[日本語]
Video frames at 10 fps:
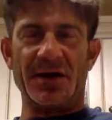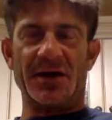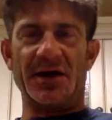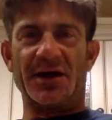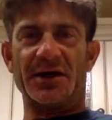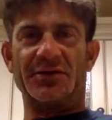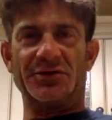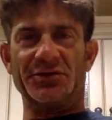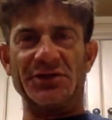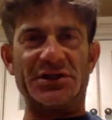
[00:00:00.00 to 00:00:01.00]
えー、っと
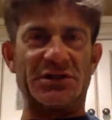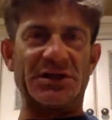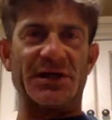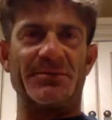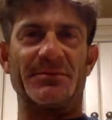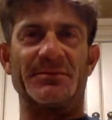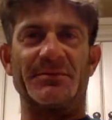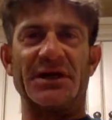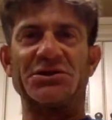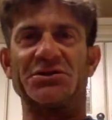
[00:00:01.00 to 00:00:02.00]
土日で
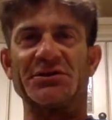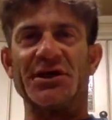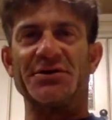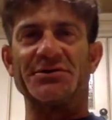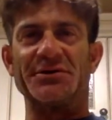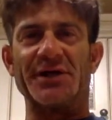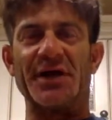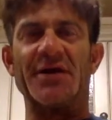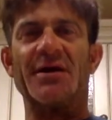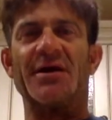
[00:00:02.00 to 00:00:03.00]
毎週やるので、